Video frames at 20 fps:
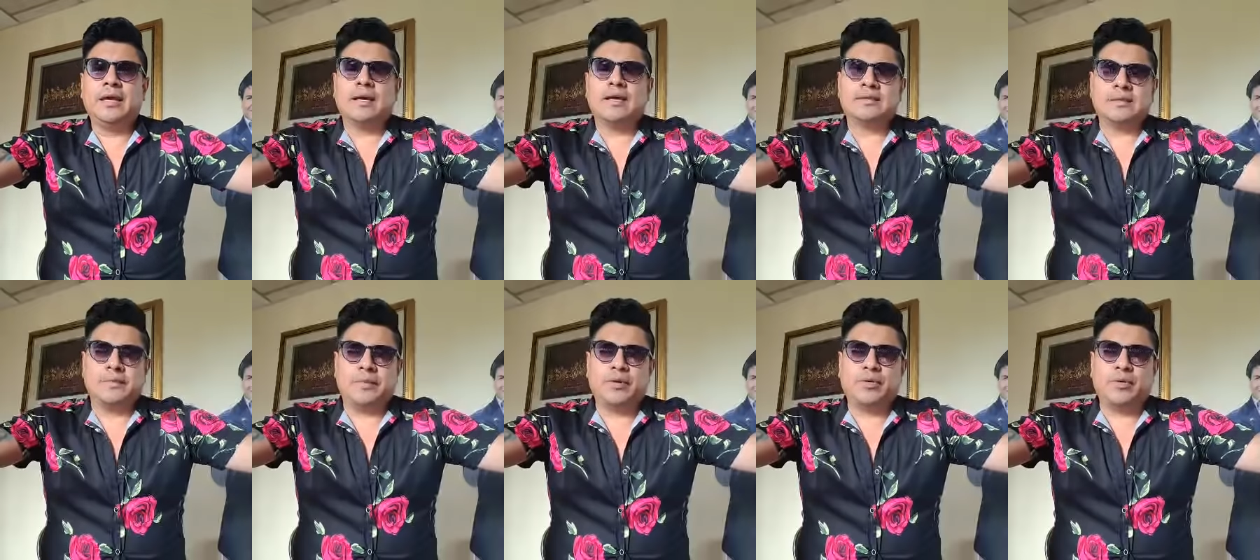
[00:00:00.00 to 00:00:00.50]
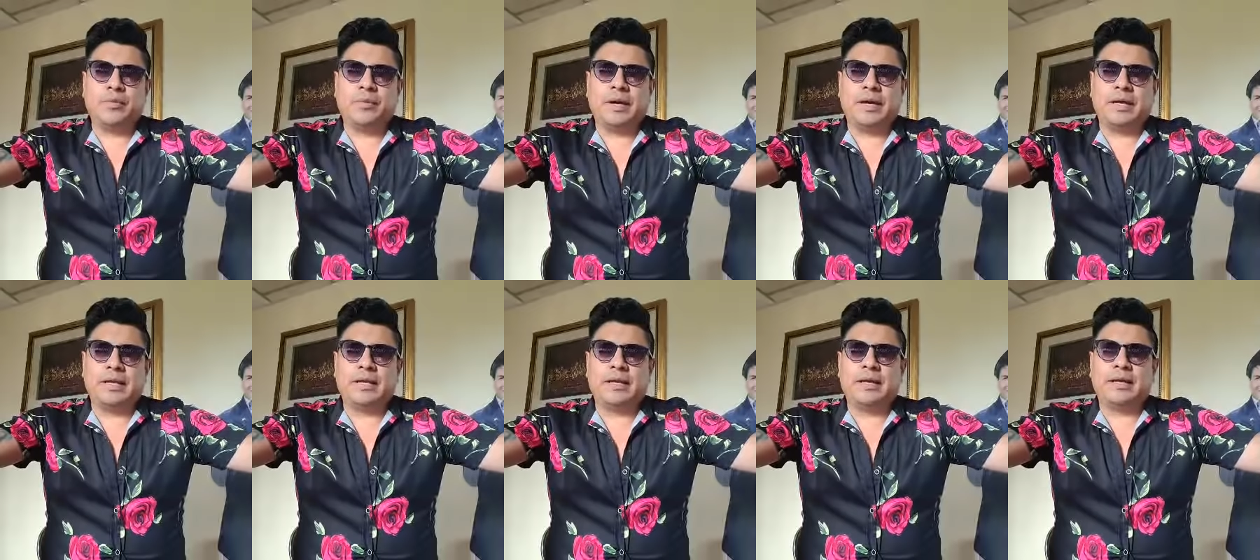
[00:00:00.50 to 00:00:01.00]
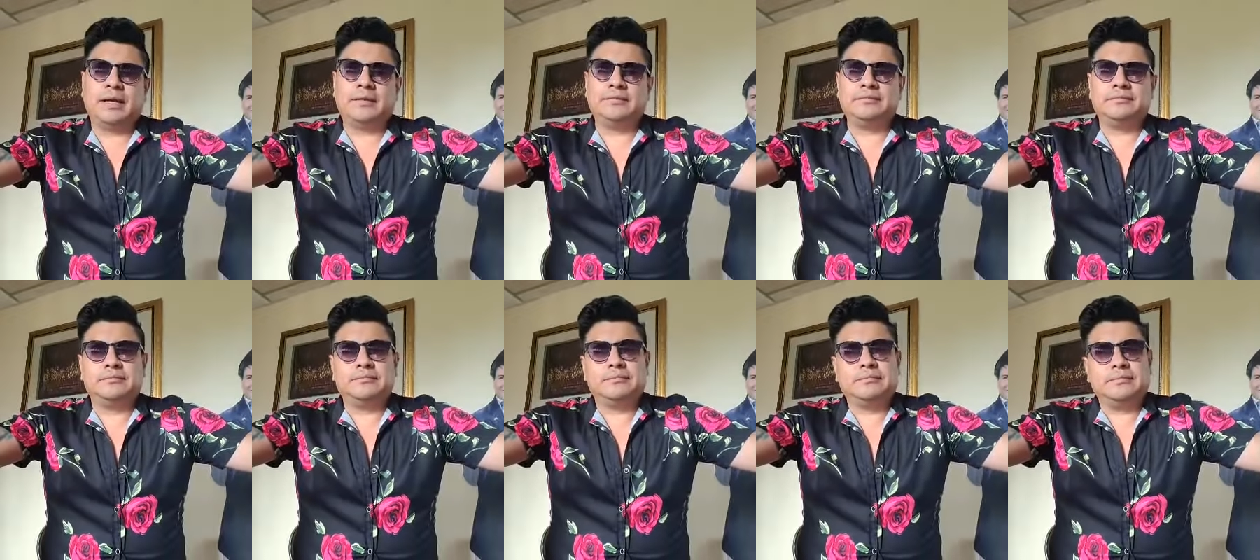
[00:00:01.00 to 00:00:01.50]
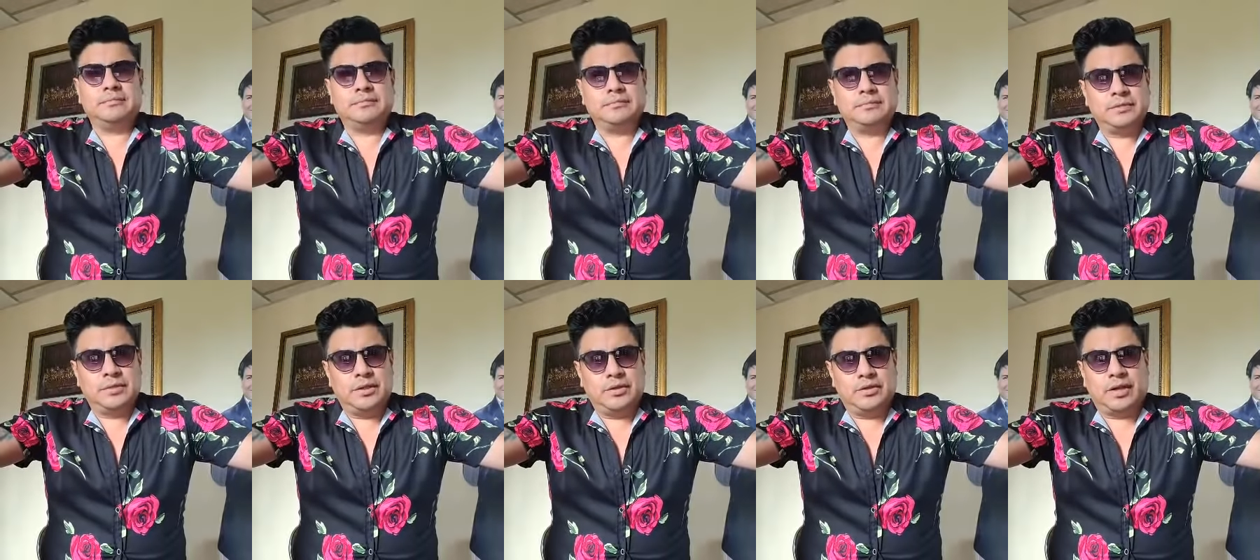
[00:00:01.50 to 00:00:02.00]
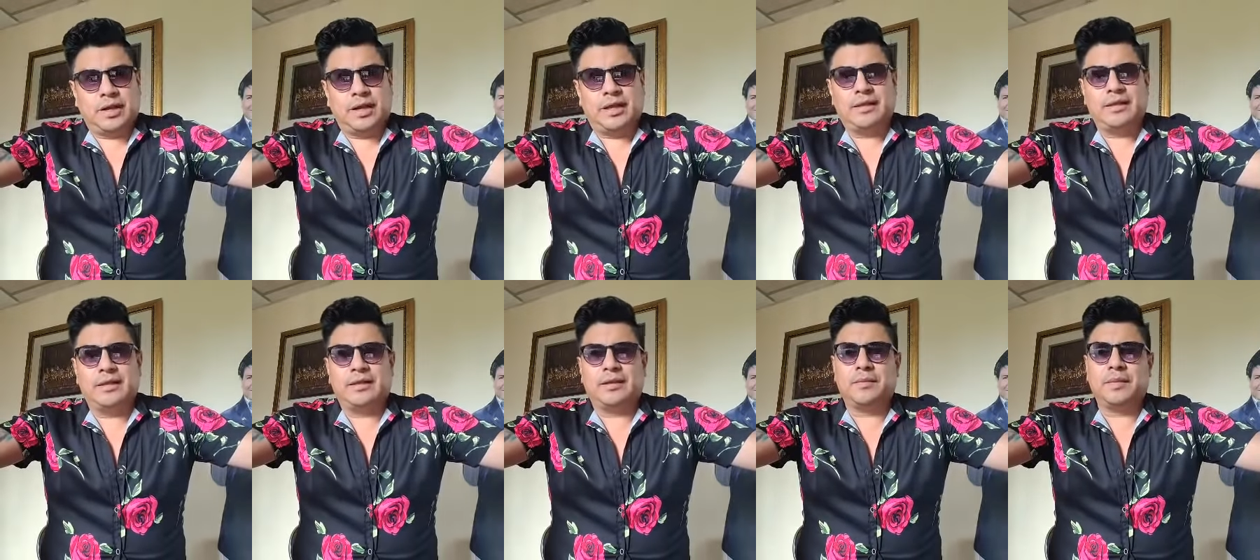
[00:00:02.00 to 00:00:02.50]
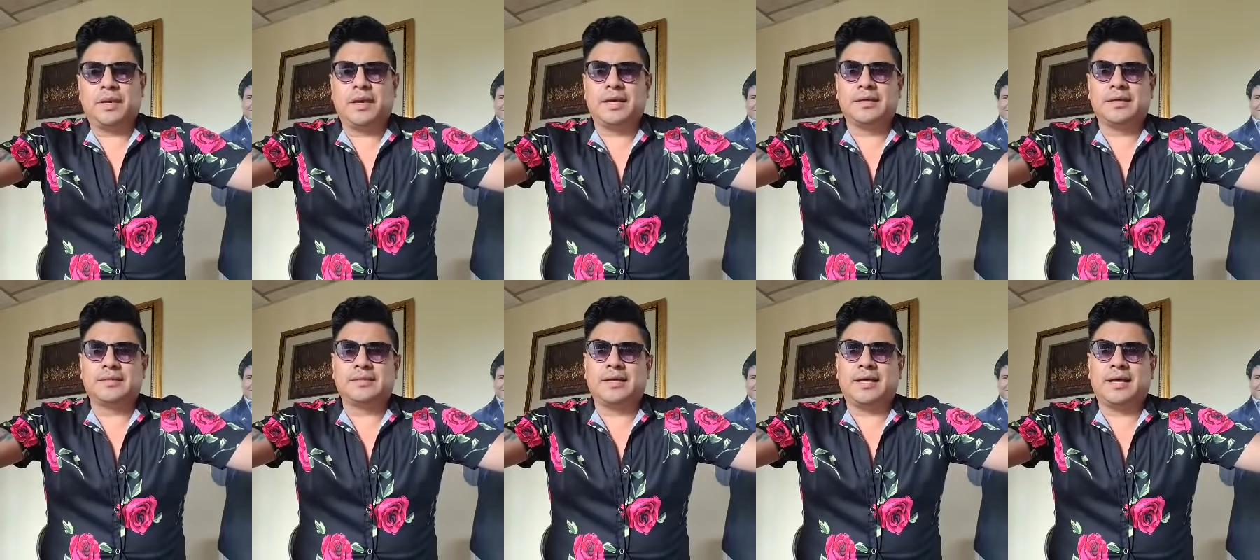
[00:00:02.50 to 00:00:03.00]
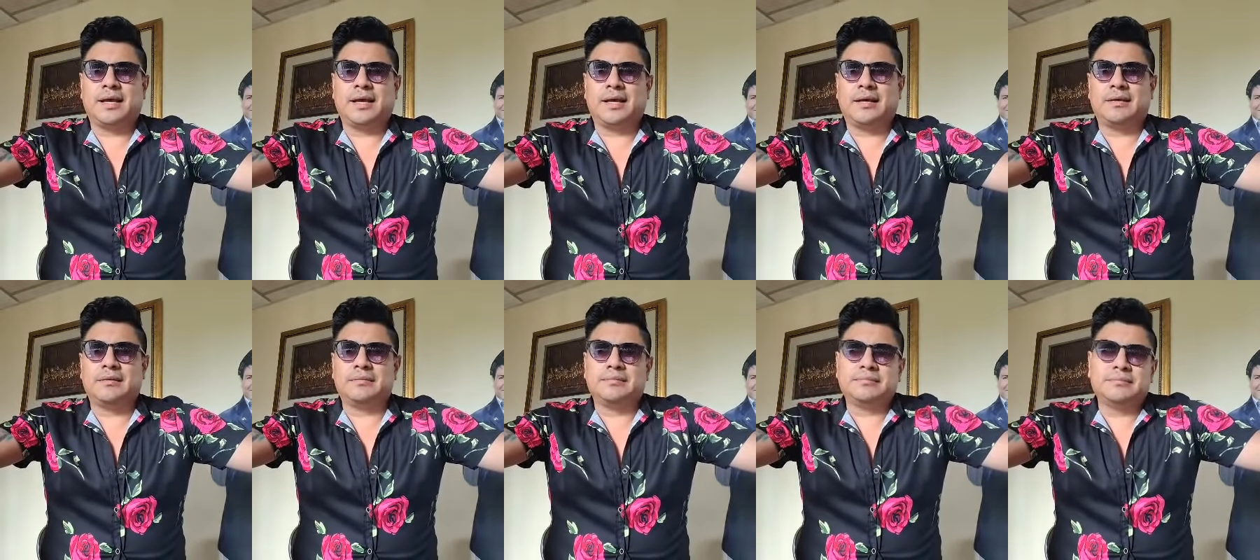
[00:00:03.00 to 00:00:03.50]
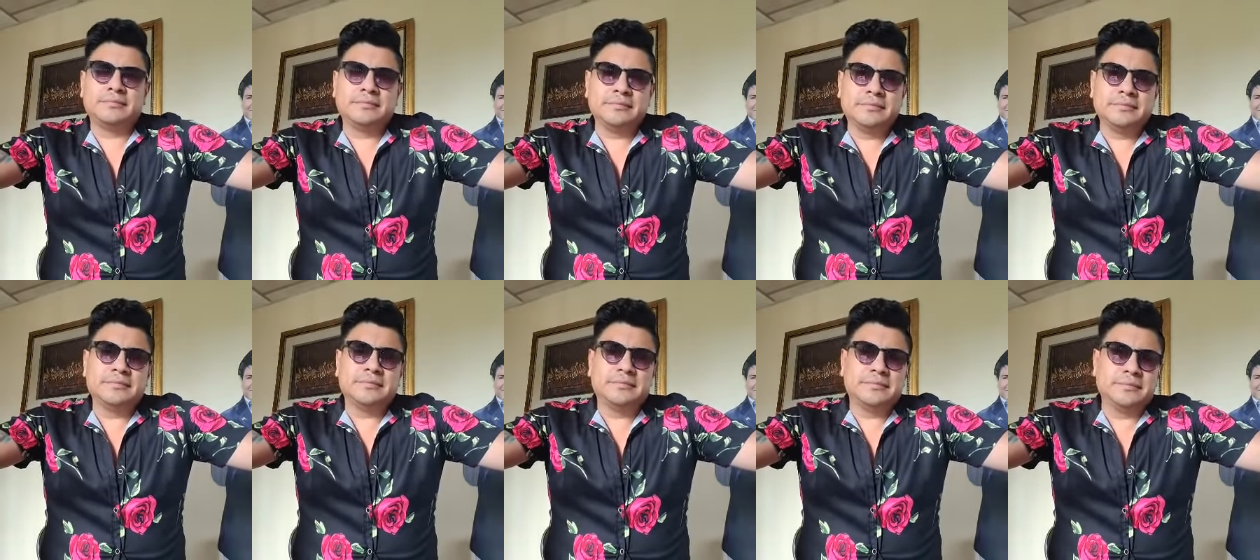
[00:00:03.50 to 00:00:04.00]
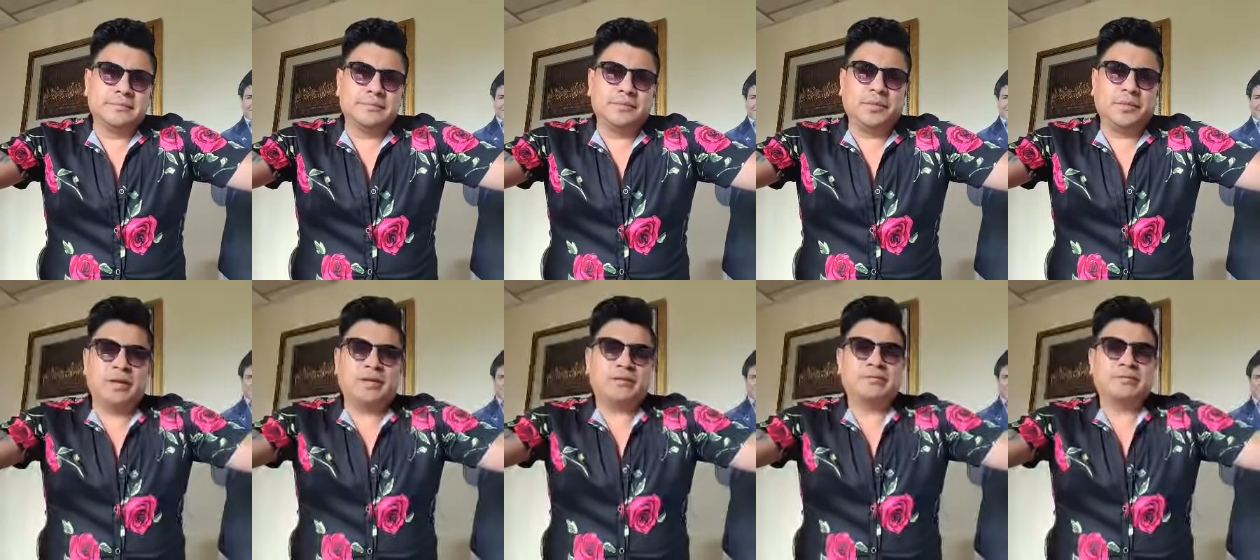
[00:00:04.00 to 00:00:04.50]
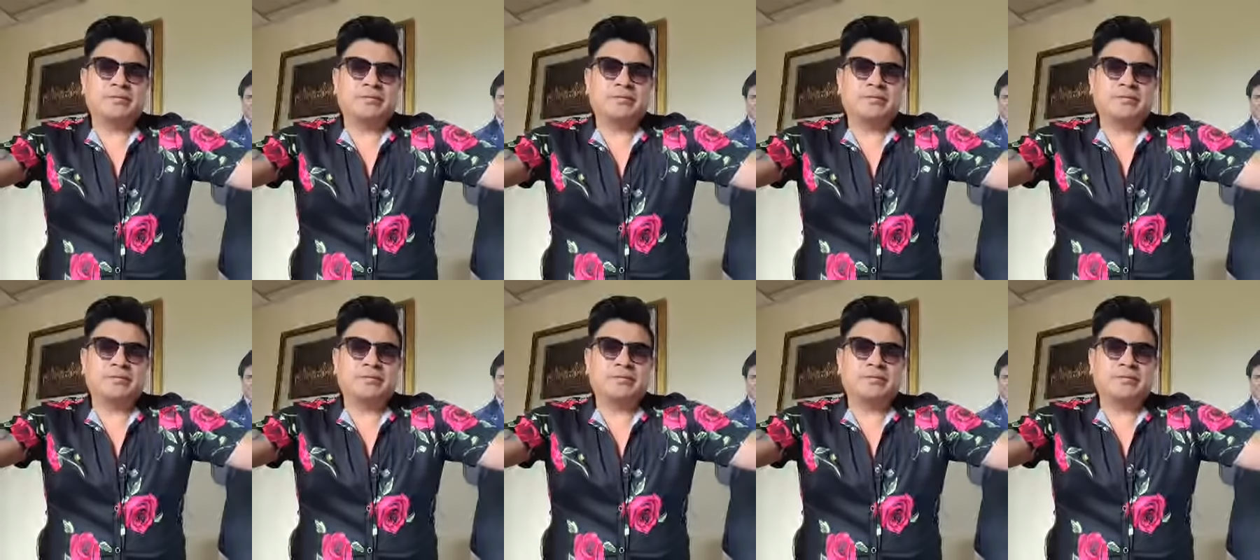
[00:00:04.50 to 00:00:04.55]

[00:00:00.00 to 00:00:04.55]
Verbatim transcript: está preocupada y otra gente también que está, bueno,